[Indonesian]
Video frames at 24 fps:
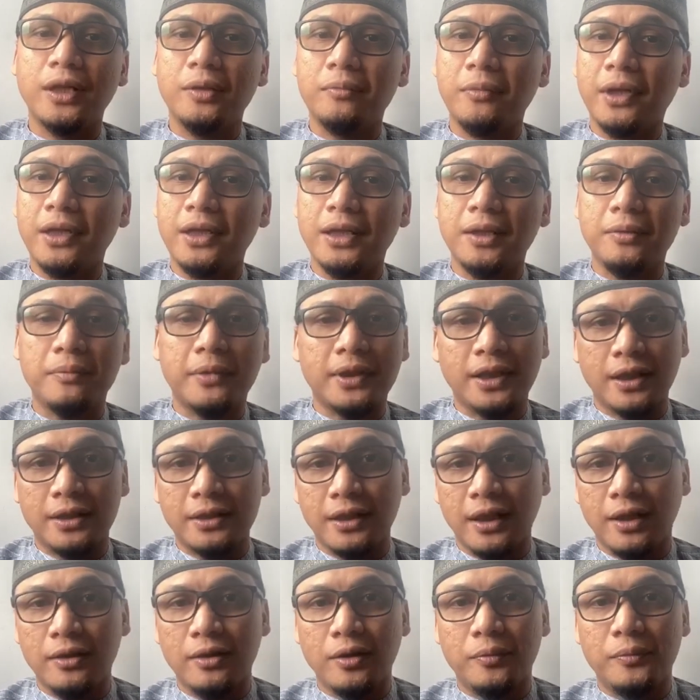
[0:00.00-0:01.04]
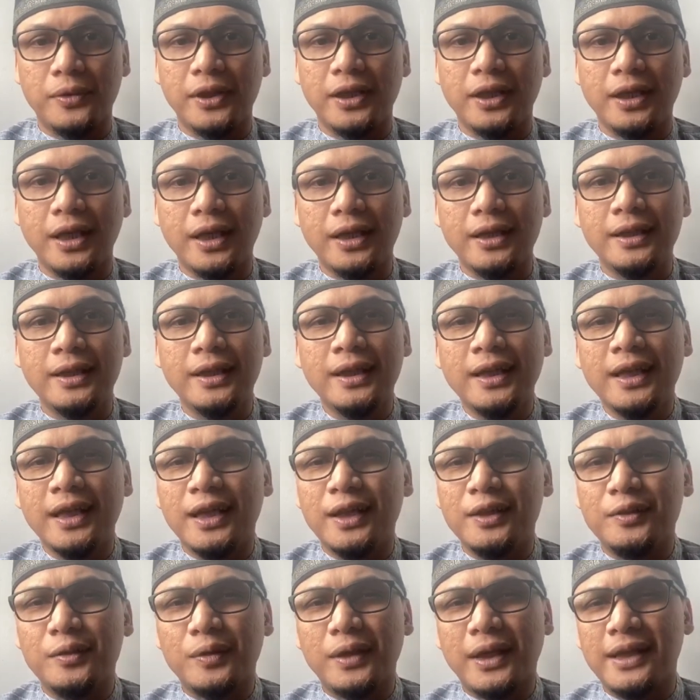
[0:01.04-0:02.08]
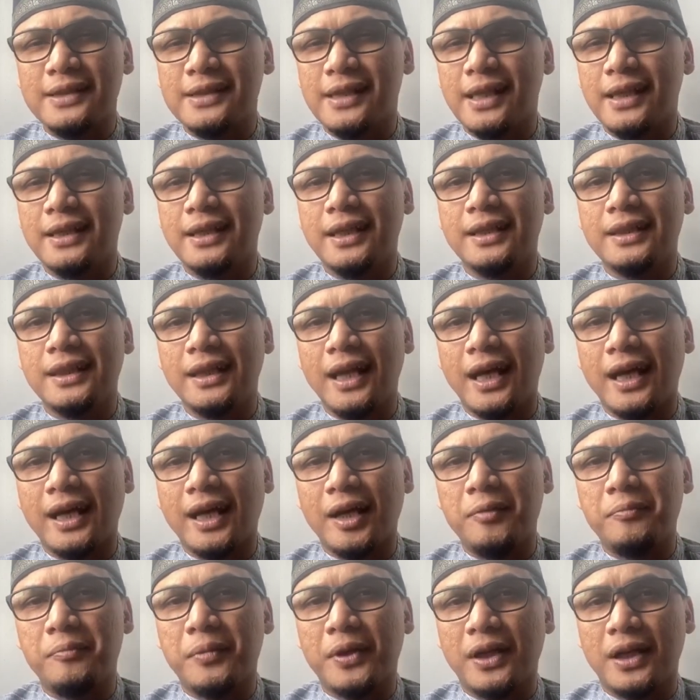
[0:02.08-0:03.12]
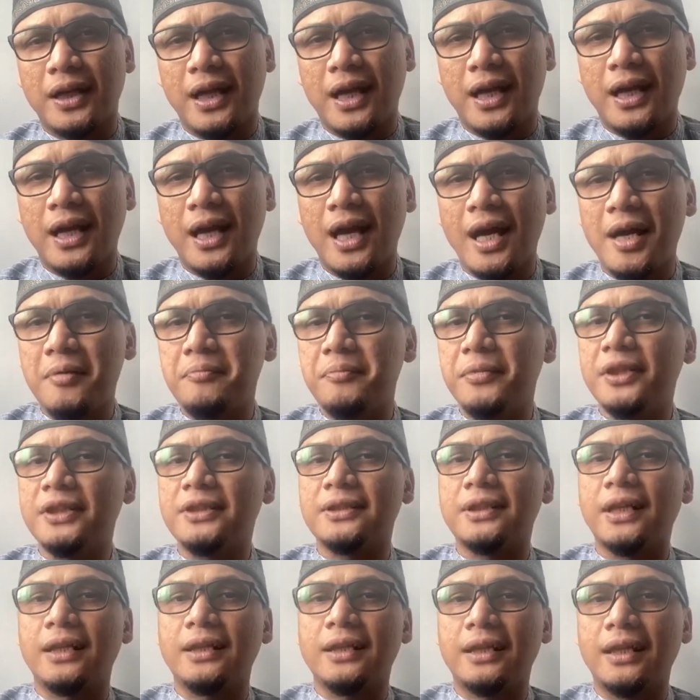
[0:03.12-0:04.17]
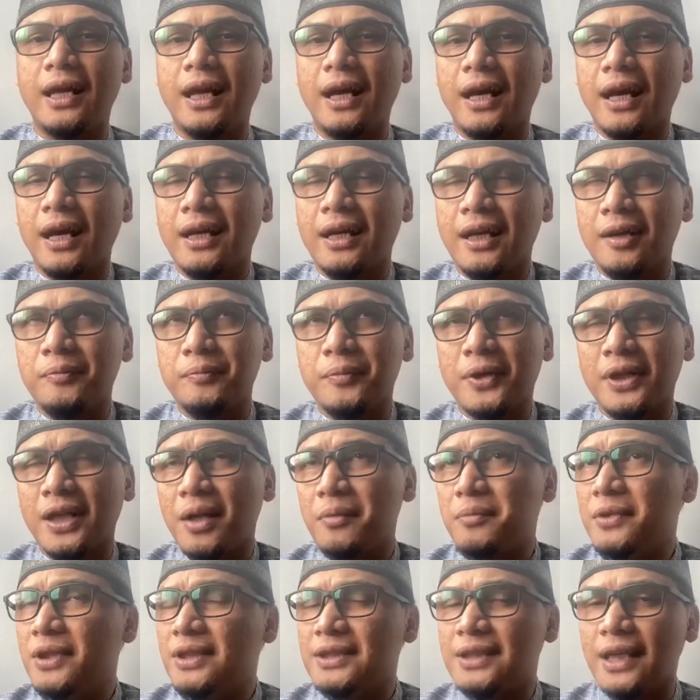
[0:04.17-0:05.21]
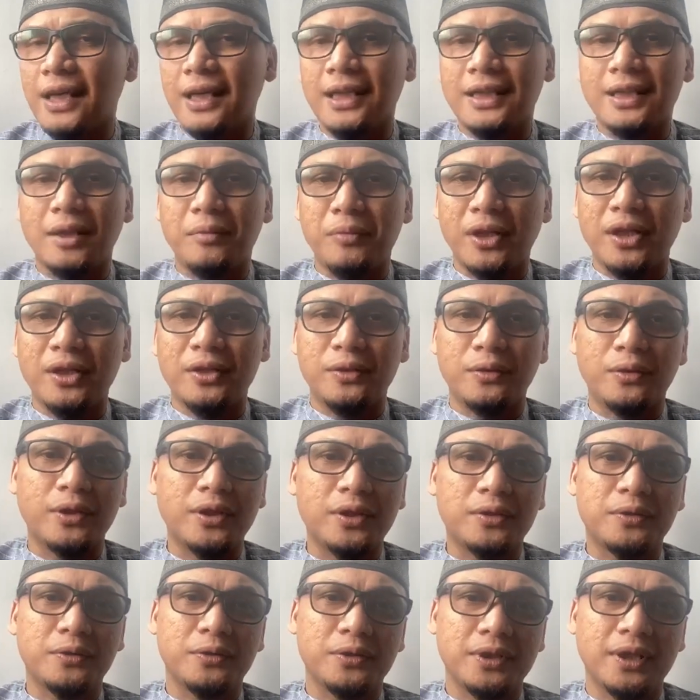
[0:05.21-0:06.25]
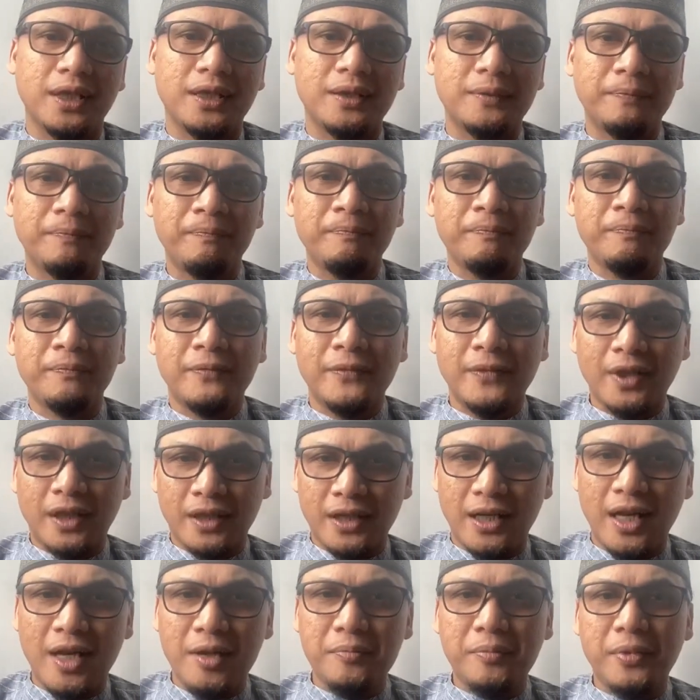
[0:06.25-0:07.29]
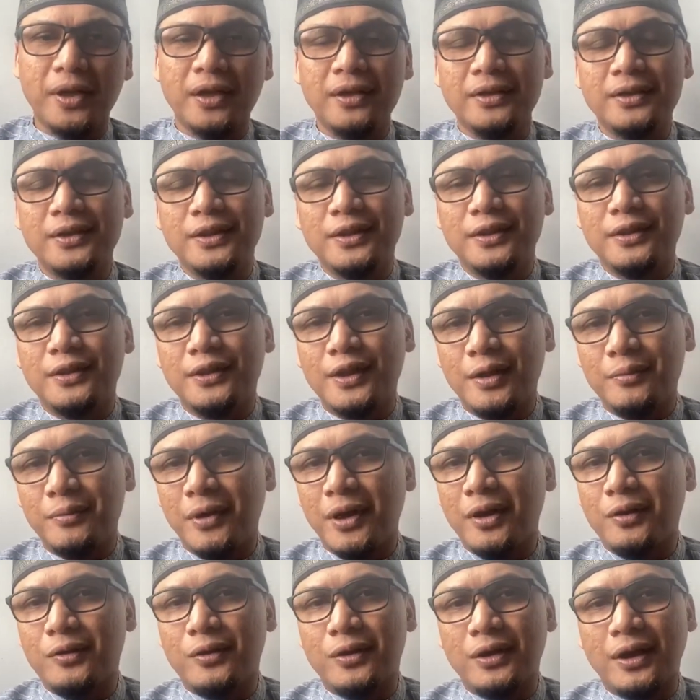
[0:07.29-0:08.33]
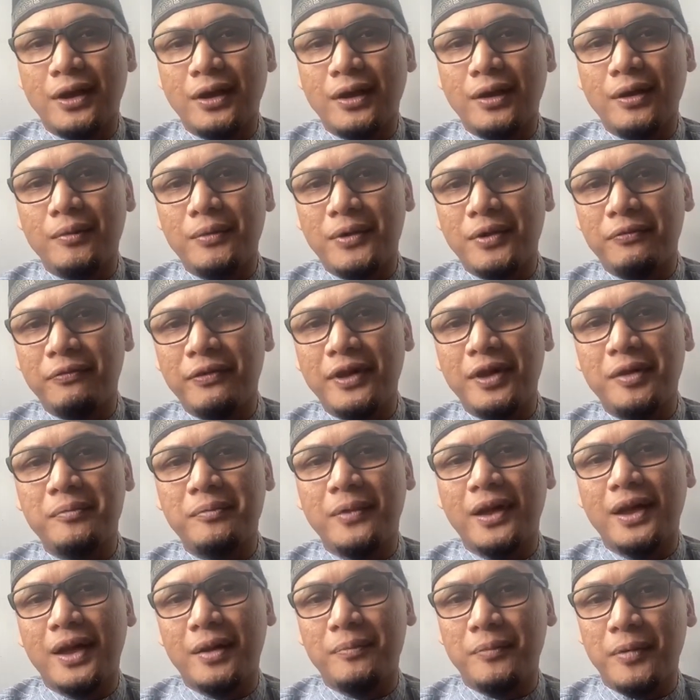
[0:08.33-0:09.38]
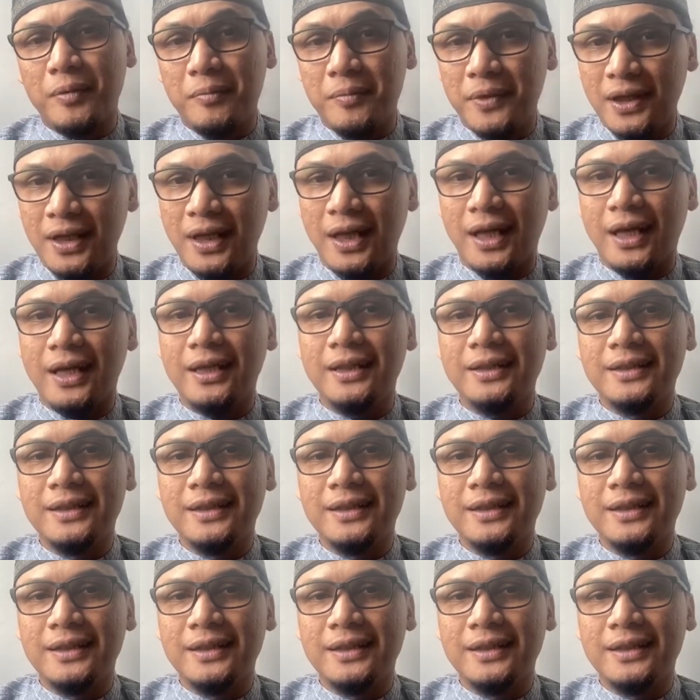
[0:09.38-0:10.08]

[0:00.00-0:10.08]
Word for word: nikmat-nikmat yang telah Allah berikan itu rasanya tidak akan pernah habis dan tidak akan pernah bisa kita menghitung-hitungnya karena apa dalam Al-Quran Allah berfirman apabila